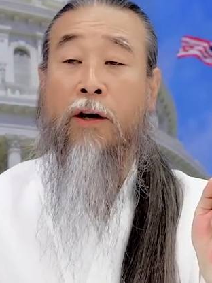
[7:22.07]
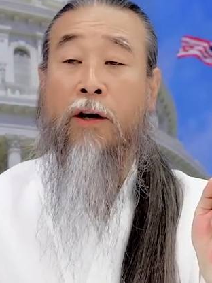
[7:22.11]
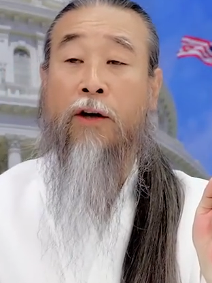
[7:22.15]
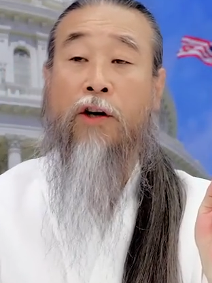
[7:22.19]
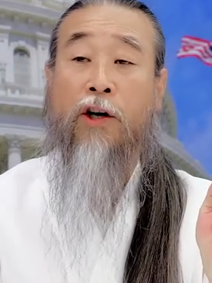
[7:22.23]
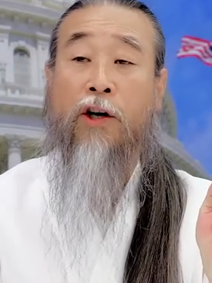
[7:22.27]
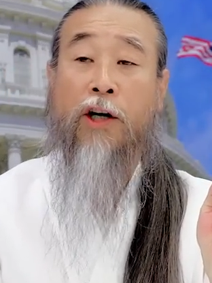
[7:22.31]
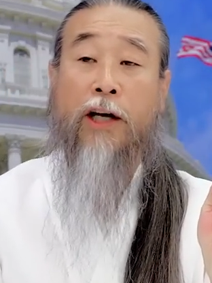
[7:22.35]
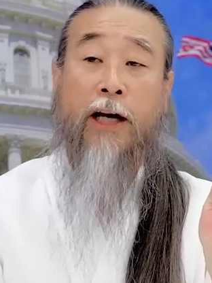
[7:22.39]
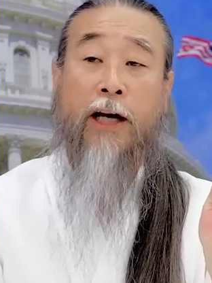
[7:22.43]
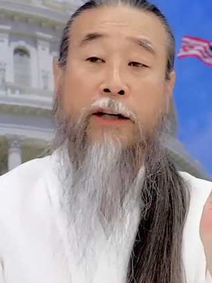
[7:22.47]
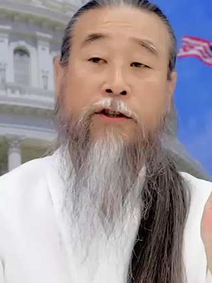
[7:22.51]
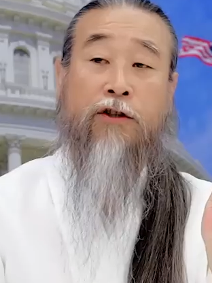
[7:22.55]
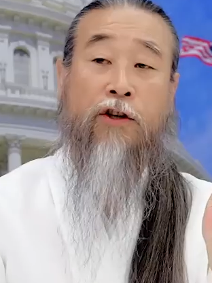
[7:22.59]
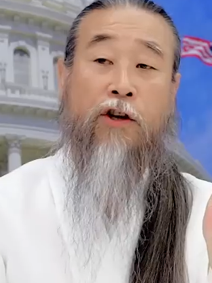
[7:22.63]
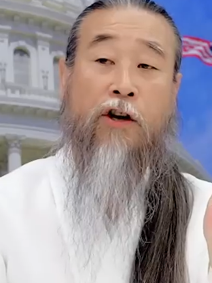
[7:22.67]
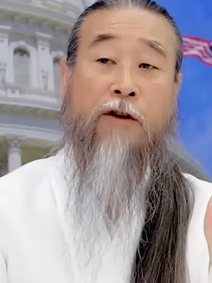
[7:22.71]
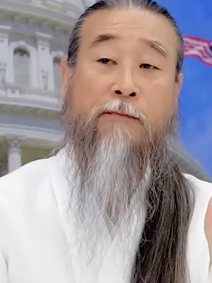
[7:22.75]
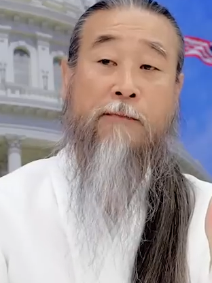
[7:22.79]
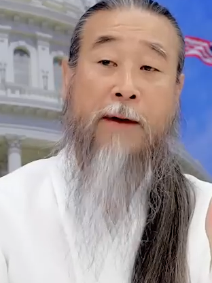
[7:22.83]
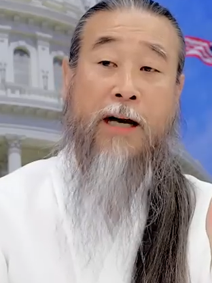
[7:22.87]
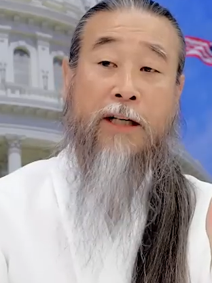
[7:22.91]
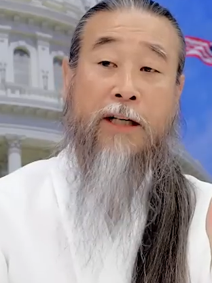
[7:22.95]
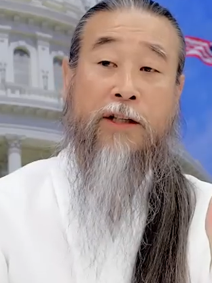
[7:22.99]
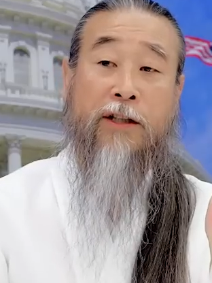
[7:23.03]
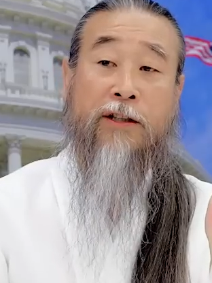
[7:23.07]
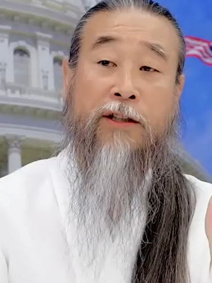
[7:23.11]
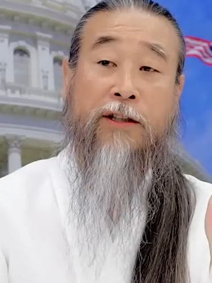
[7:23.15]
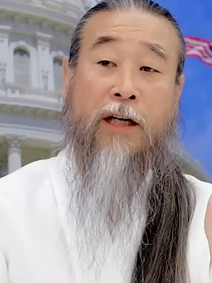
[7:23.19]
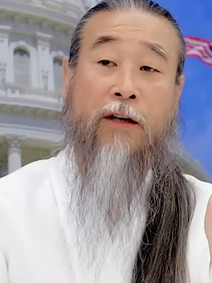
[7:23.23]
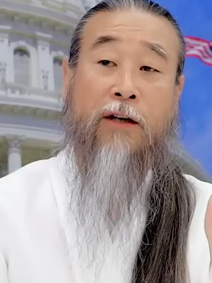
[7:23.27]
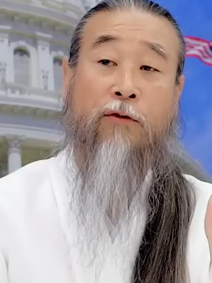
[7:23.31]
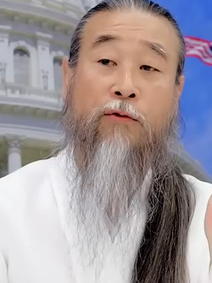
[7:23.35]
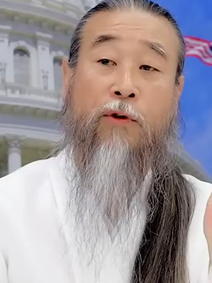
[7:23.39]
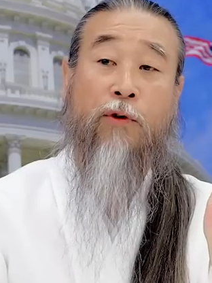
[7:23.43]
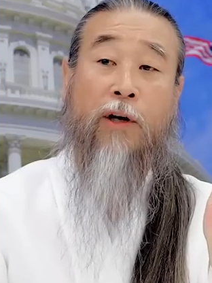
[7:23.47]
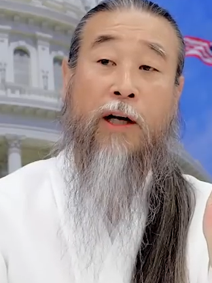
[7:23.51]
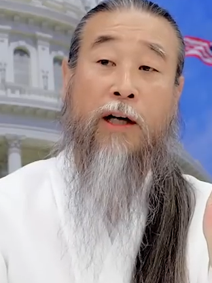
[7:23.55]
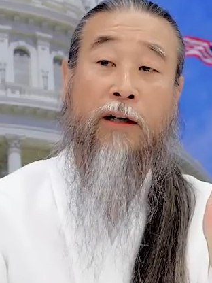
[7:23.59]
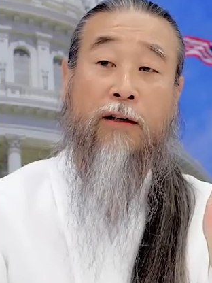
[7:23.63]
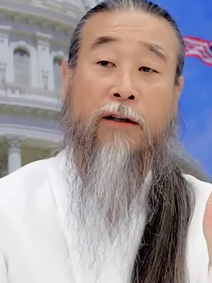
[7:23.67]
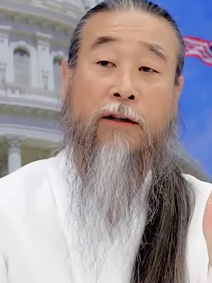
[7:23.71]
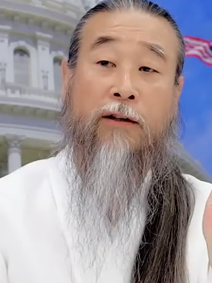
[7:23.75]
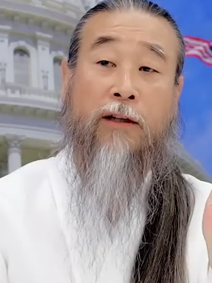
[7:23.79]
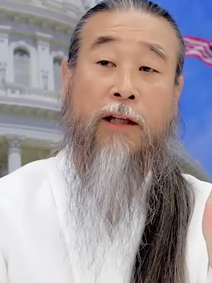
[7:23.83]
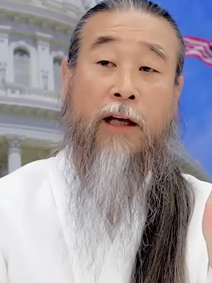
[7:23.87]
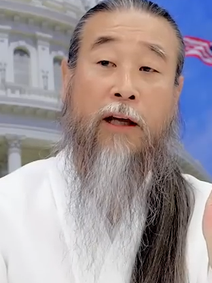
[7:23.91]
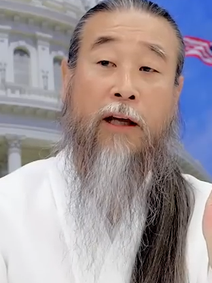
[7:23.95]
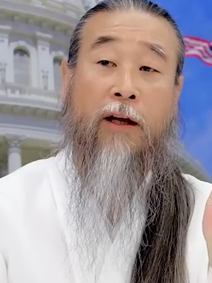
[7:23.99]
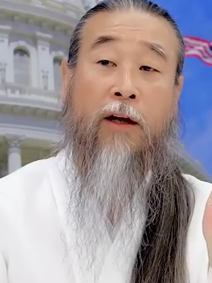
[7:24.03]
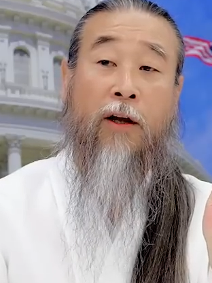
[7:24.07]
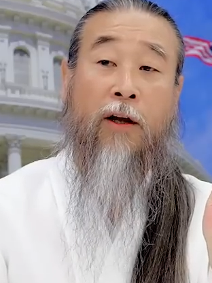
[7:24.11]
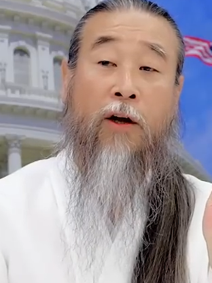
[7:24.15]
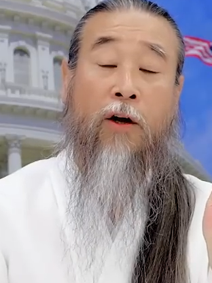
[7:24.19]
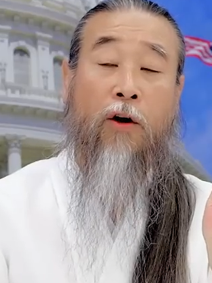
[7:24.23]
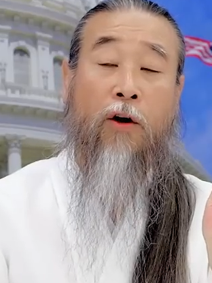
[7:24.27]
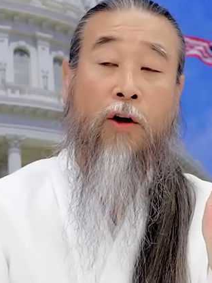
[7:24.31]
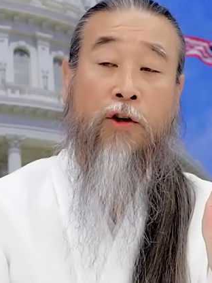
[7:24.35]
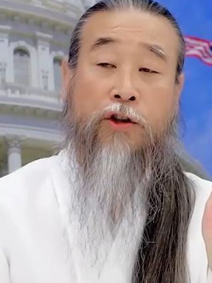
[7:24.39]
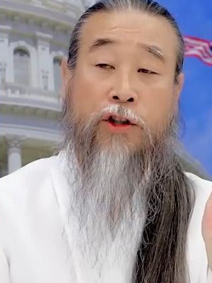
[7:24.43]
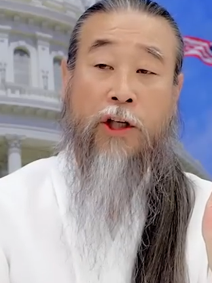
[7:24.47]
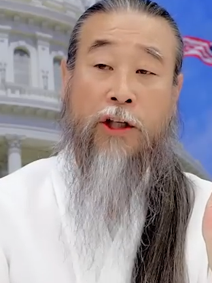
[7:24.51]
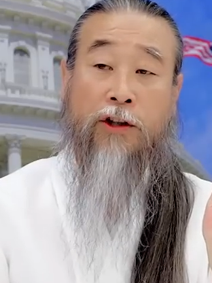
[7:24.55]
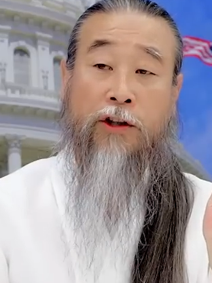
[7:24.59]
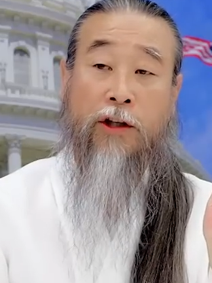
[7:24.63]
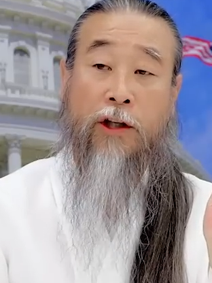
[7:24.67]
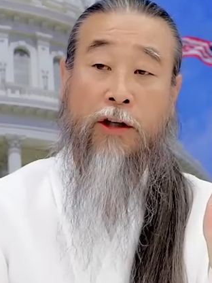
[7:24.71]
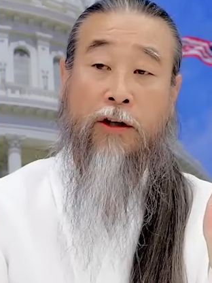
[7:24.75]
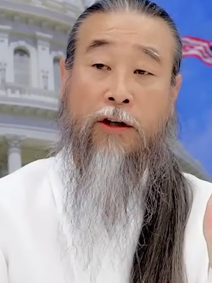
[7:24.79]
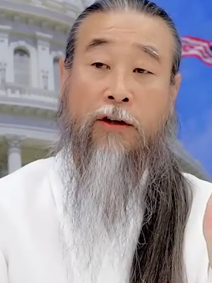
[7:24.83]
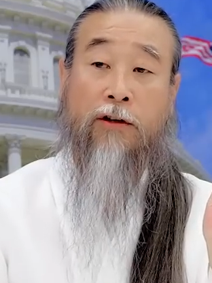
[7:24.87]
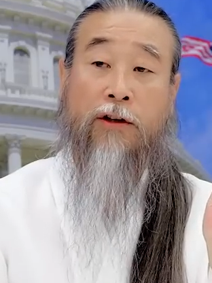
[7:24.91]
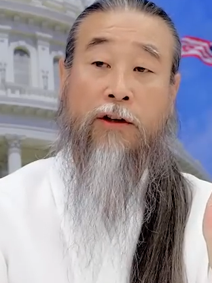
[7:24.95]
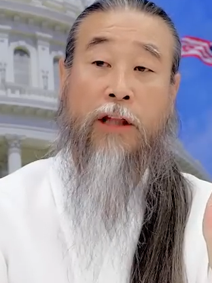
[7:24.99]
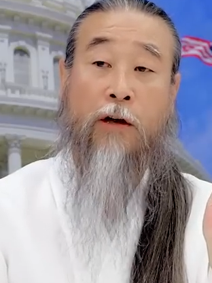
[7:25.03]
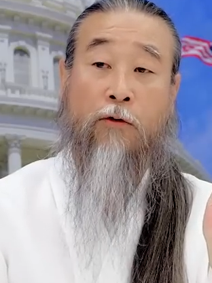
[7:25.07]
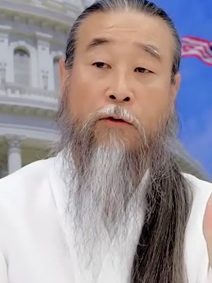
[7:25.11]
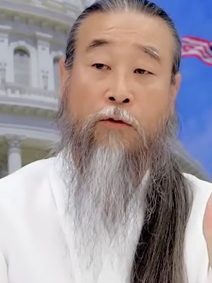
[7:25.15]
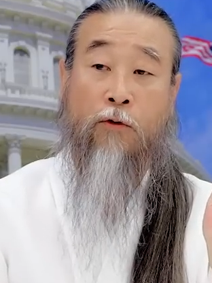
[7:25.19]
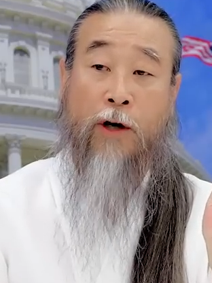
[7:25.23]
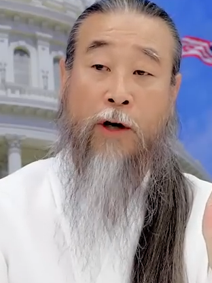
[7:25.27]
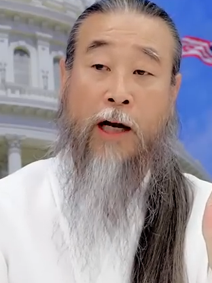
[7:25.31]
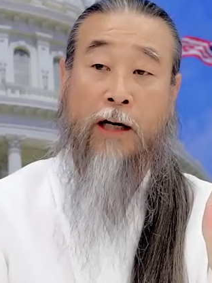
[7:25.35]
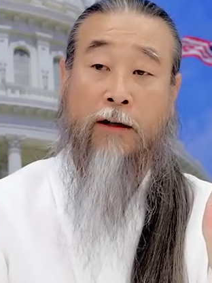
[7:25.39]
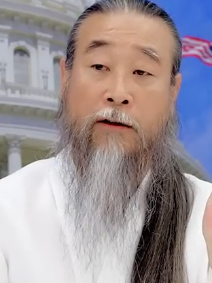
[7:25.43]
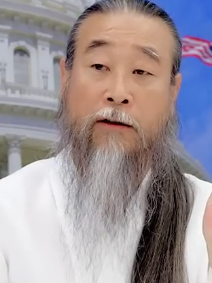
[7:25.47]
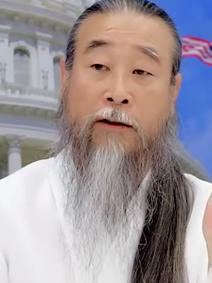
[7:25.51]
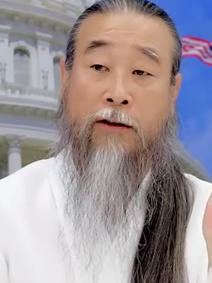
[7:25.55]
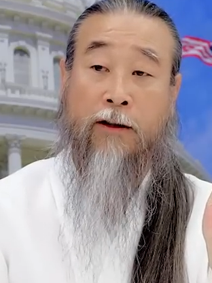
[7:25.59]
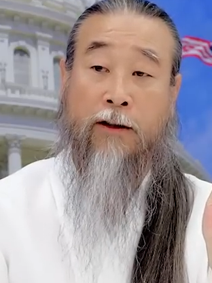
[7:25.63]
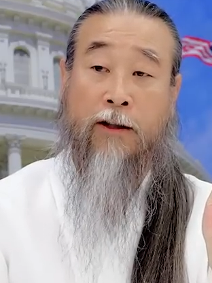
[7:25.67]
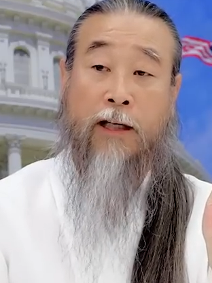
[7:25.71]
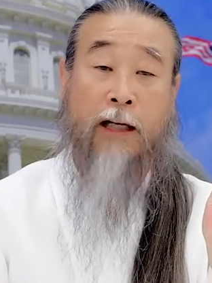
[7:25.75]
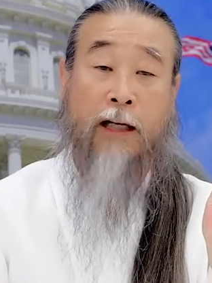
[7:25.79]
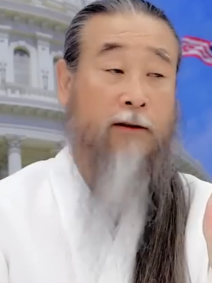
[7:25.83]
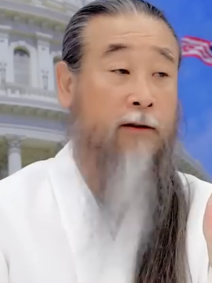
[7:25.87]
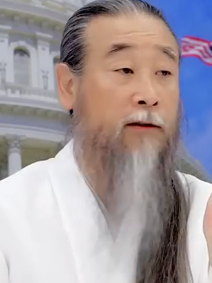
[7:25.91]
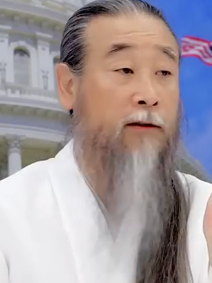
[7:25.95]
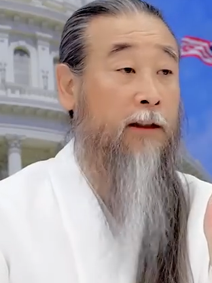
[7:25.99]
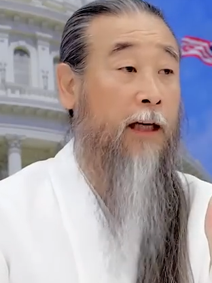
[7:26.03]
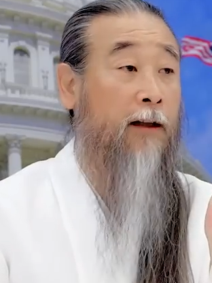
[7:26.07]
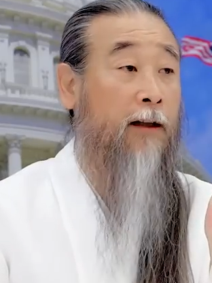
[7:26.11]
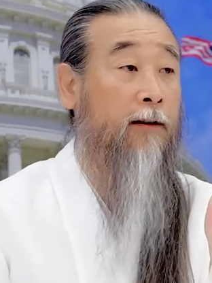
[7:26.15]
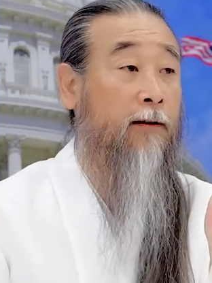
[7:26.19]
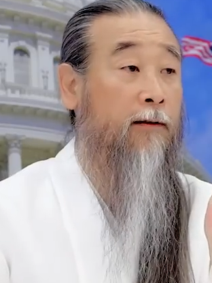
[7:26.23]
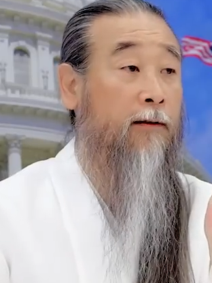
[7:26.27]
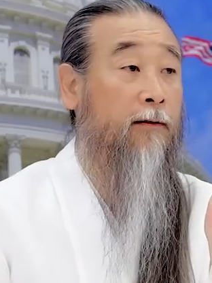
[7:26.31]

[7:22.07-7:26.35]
거기 가서 엉망진창으로 할 건데 어째 니를 데리고 갈 것 같으냐.